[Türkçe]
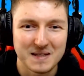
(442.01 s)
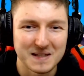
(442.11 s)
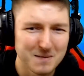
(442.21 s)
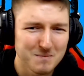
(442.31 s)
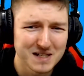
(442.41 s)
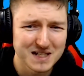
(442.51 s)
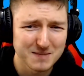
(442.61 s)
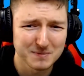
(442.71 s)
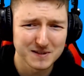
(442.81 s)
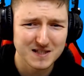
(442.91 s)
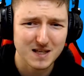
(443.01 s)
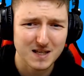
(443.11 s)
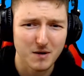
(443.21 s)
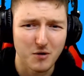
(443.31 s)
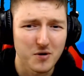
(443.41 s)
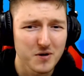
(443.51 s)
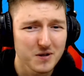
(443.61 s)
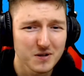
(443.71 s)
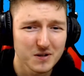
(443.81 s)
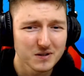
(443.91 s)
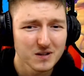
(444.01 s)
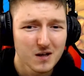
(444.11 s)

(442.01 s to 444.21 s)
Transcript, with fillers: yine mi birinci biteceğiz acaba oyun